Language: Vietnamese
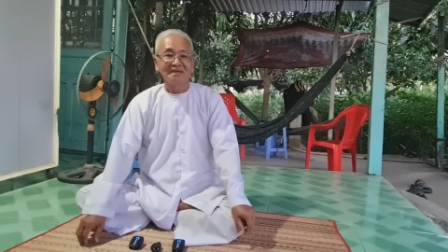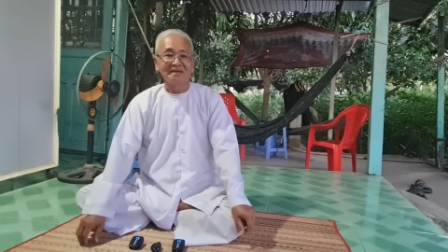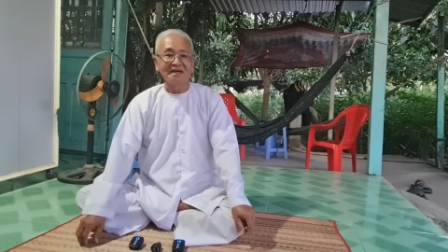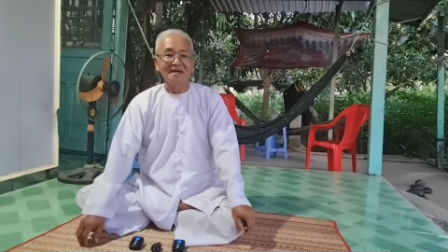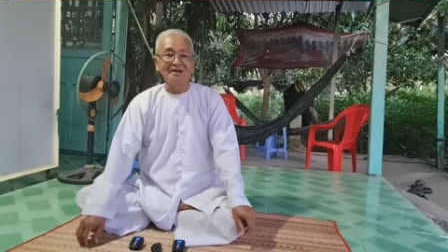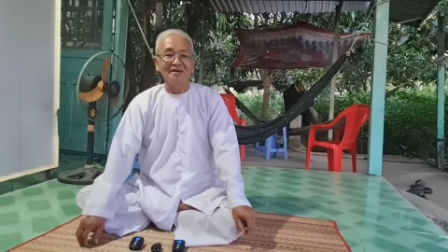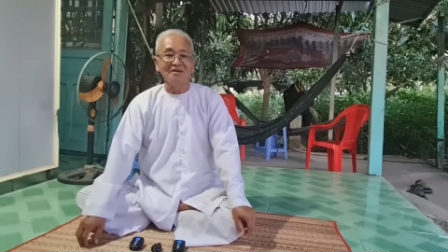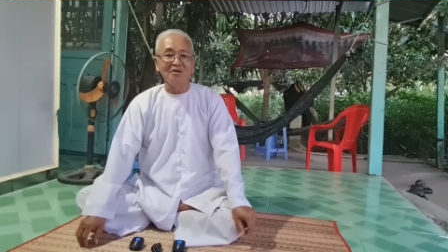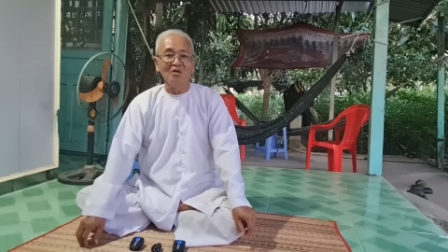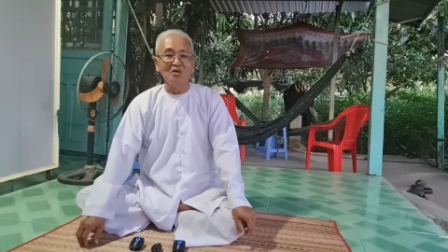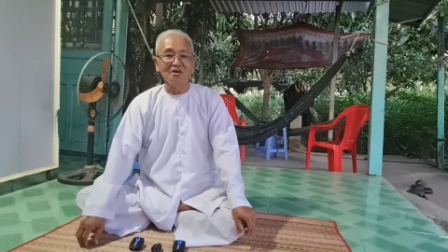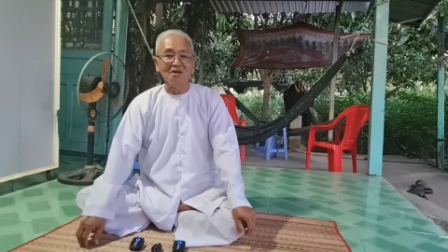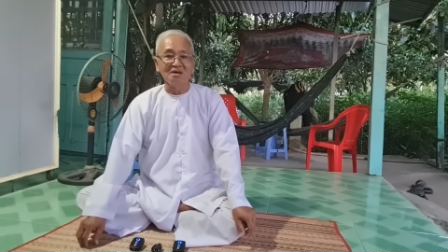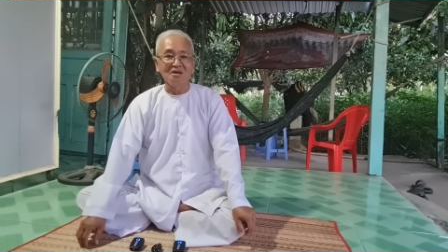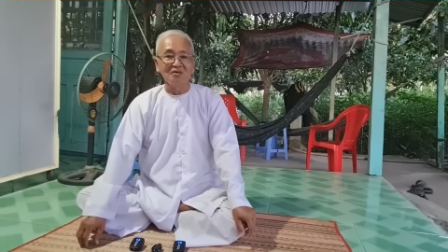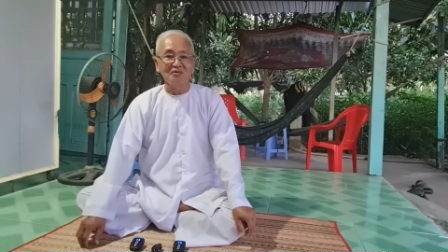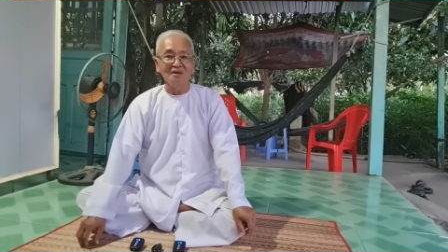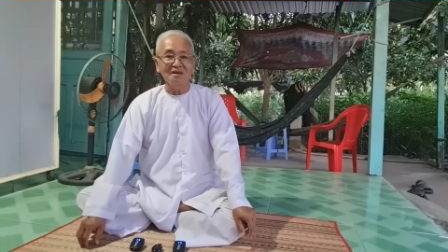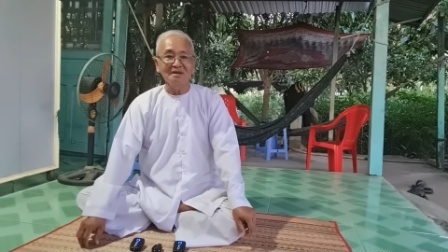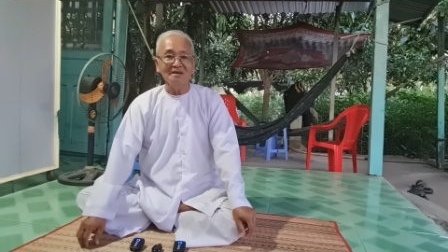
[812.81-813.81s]
thì cái người uống
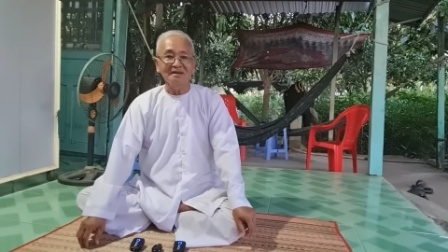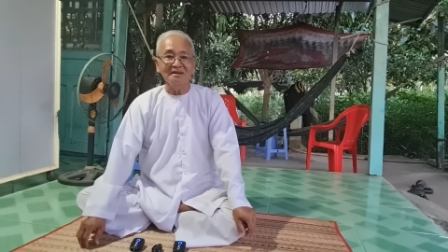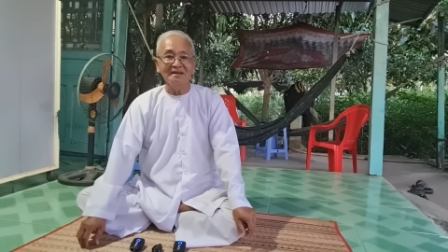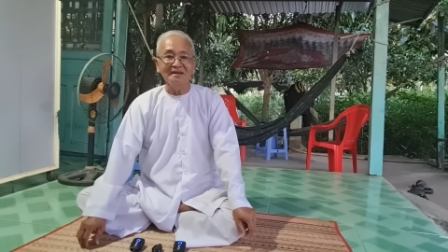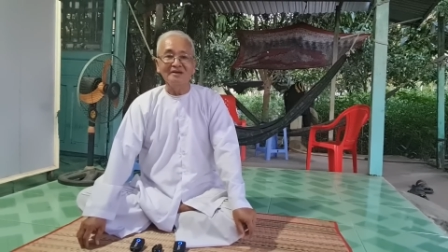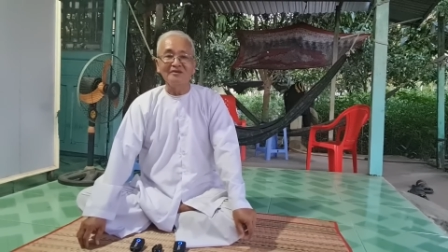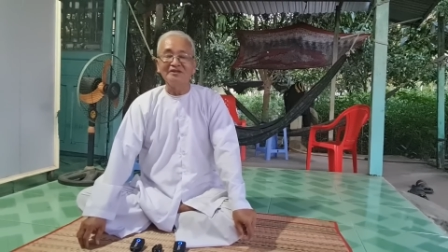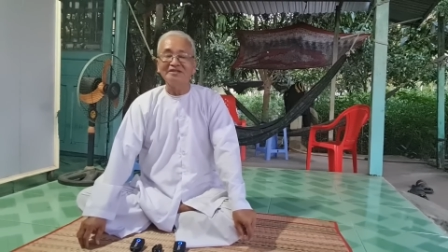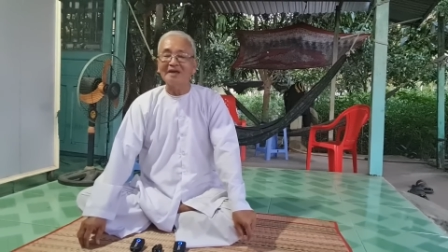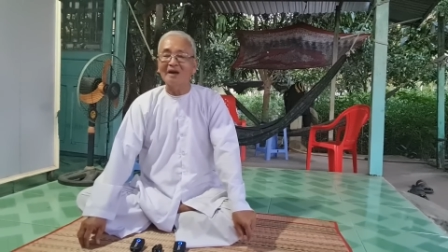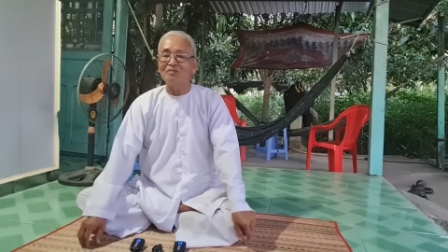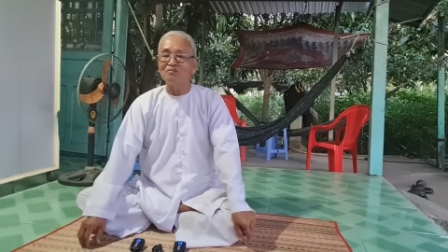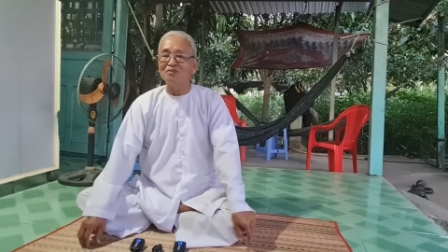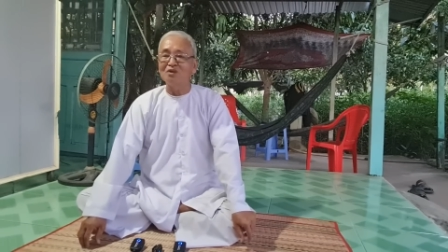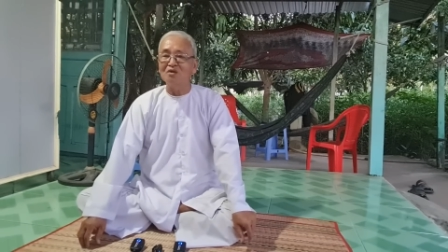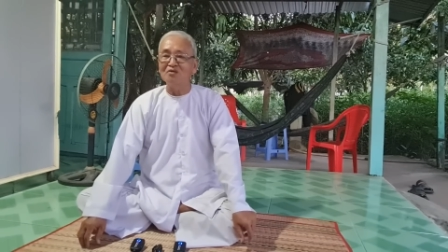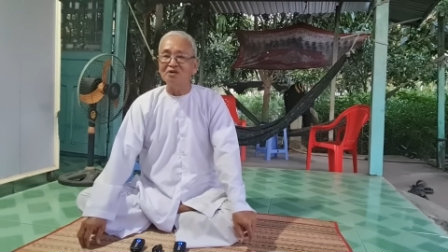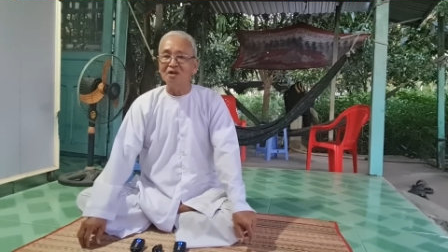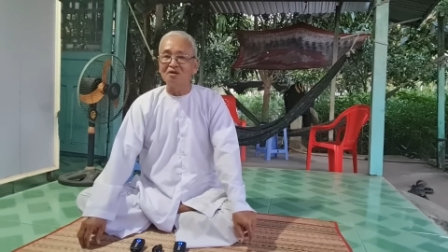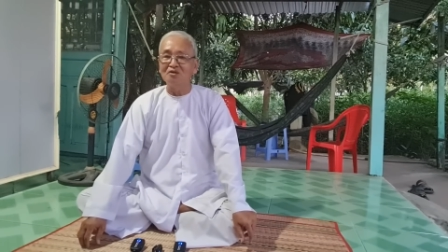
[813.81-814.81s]
rượu đó cái người
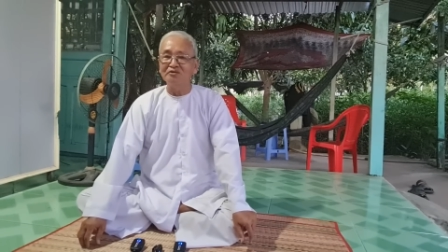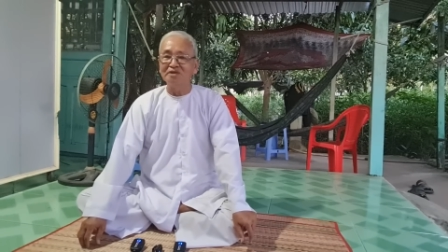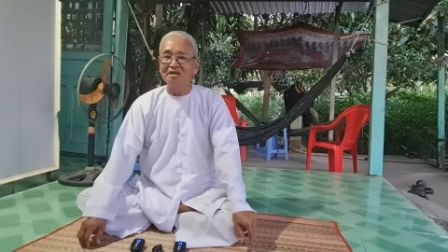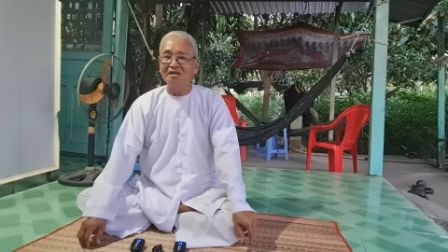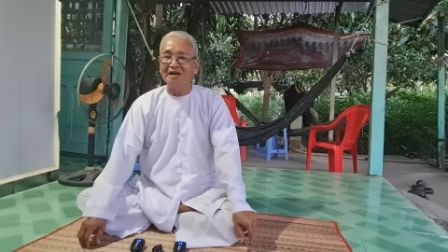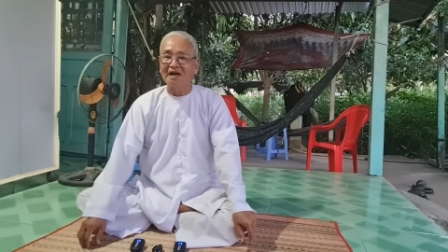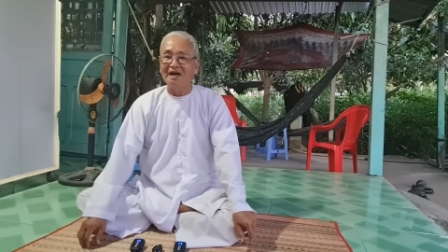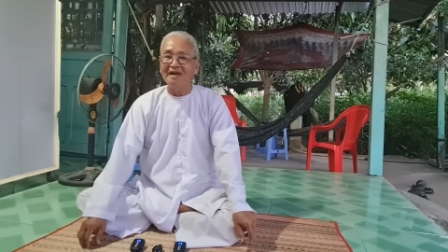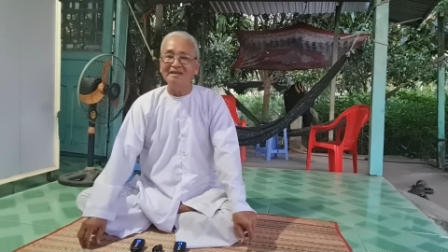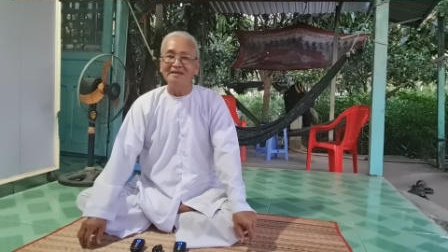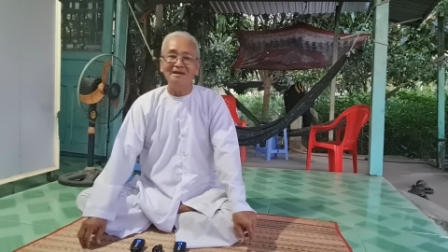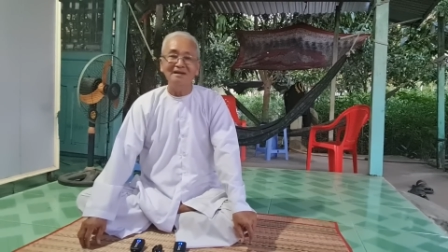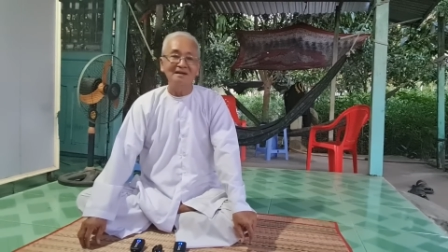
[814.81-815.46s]
chồng uống rượu thì kể